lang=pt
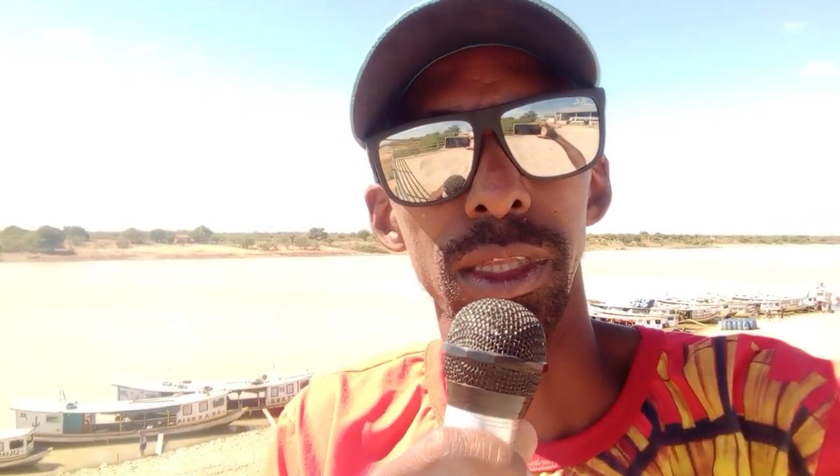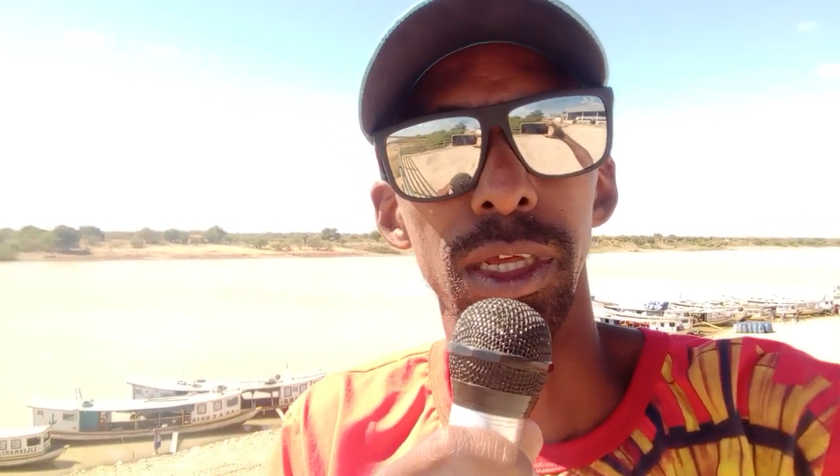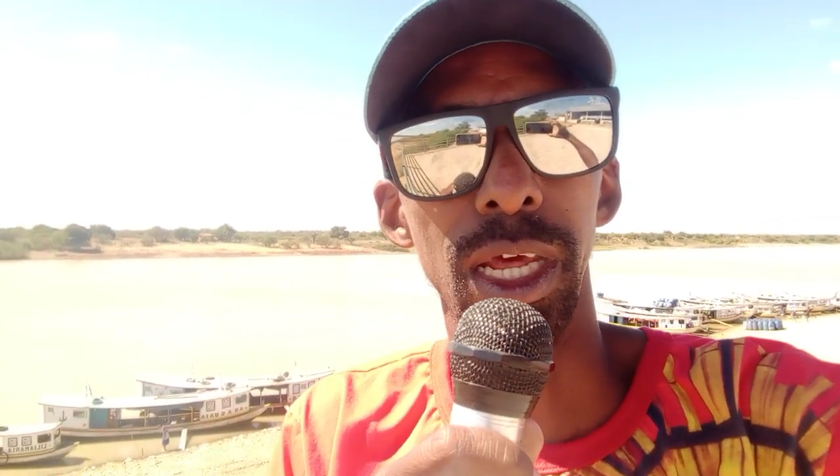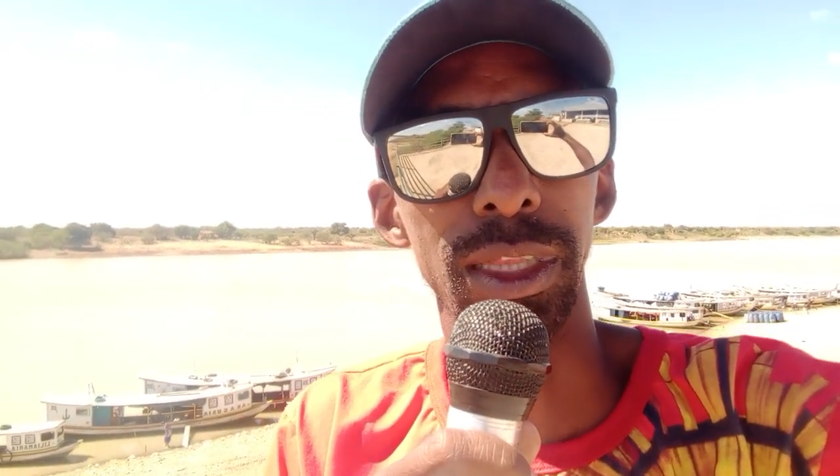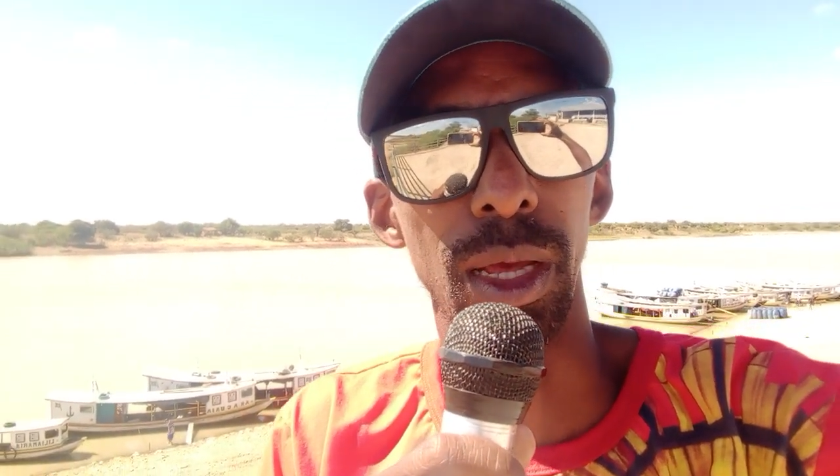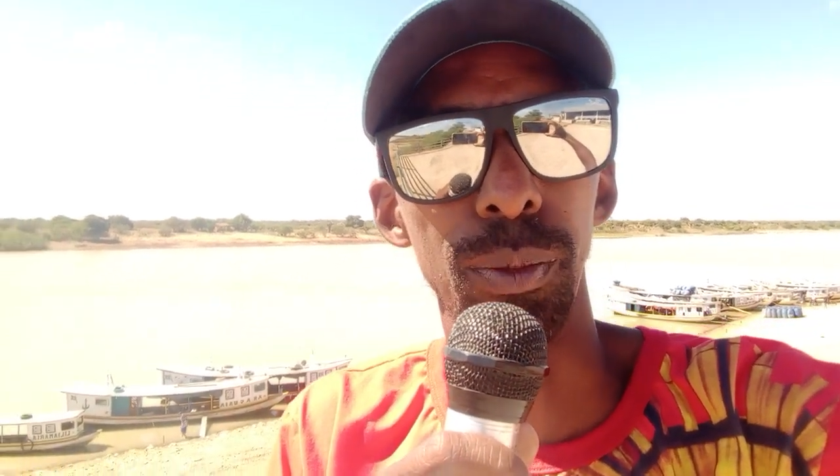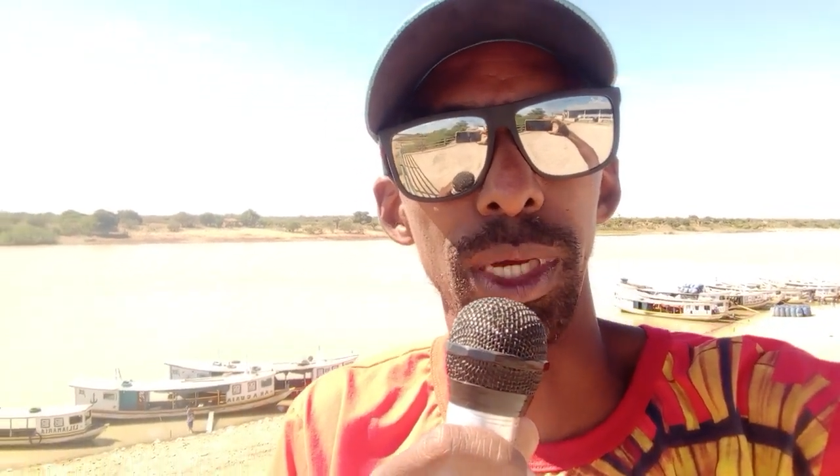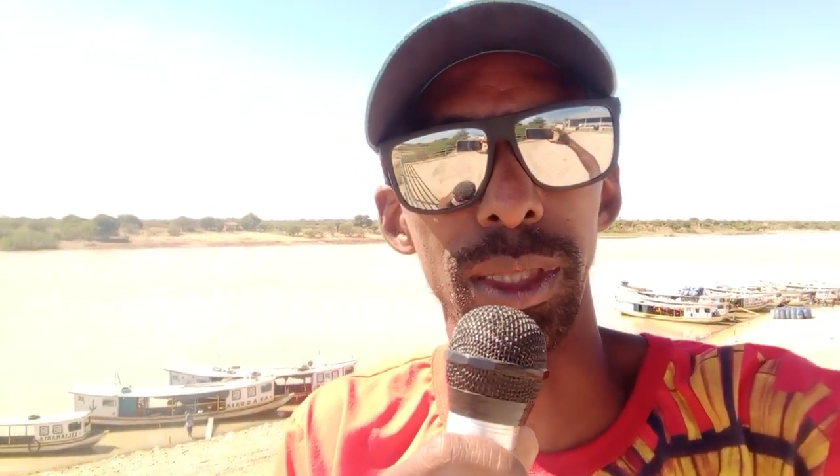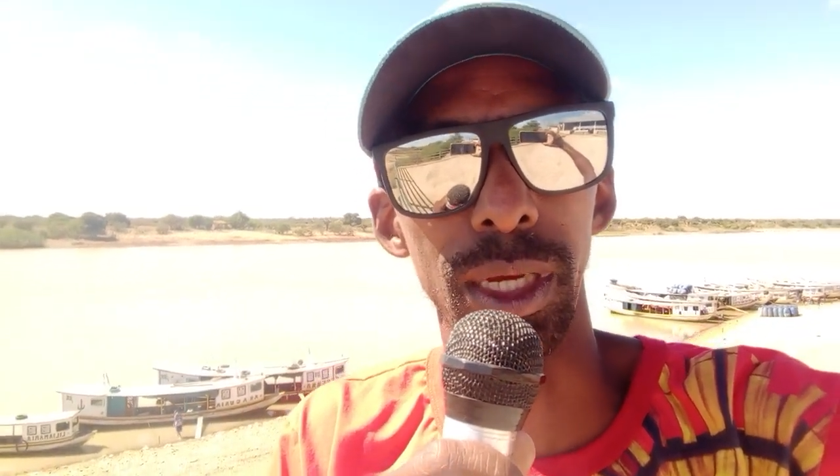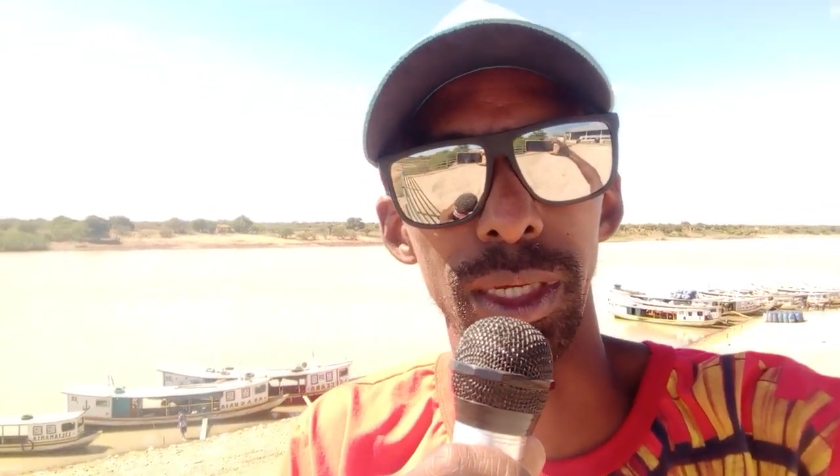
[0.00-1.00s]

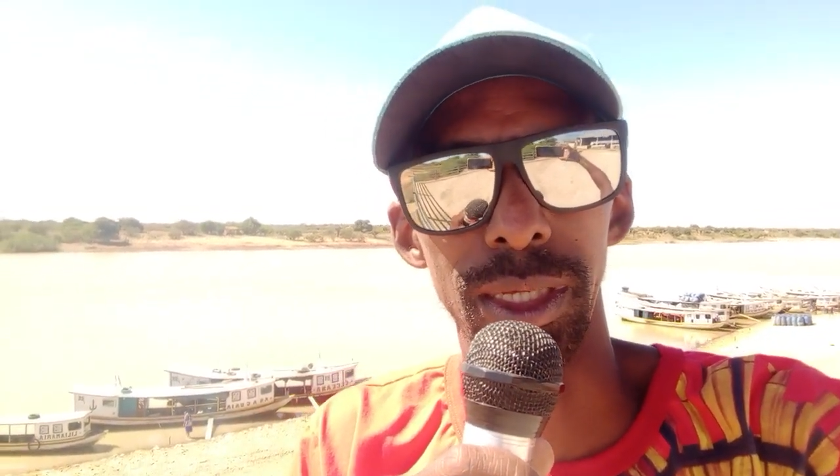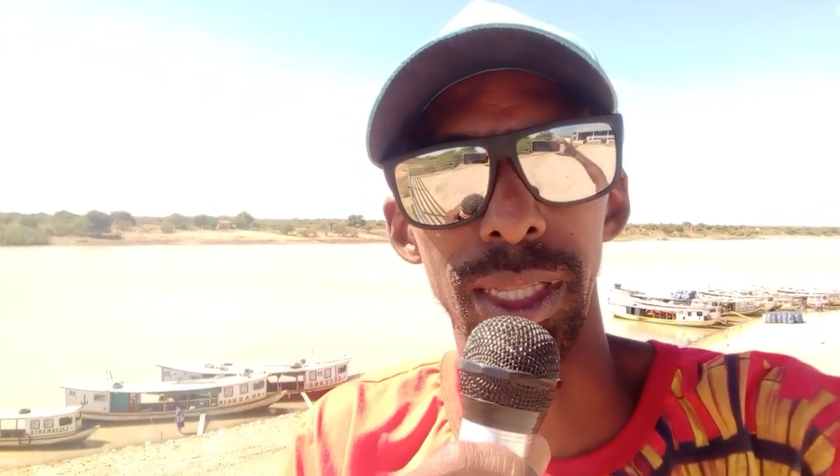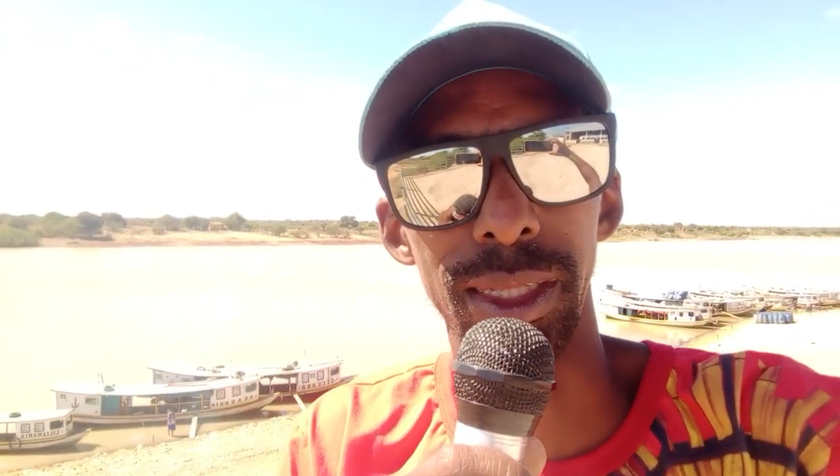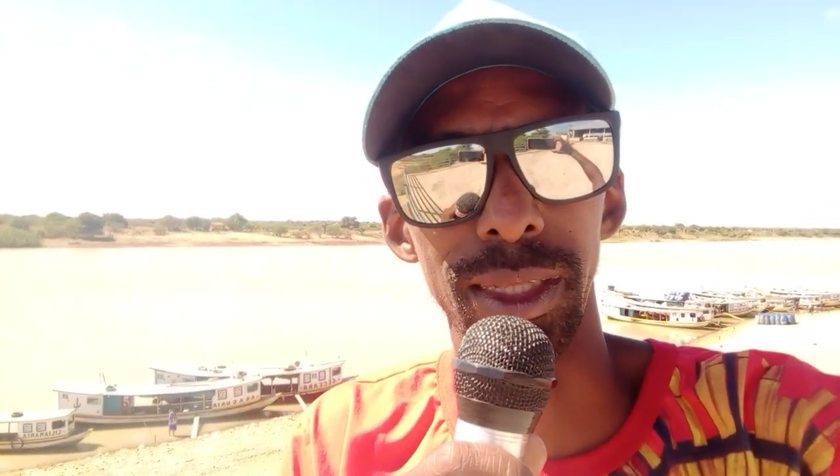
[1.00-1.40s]
diretamente aqui da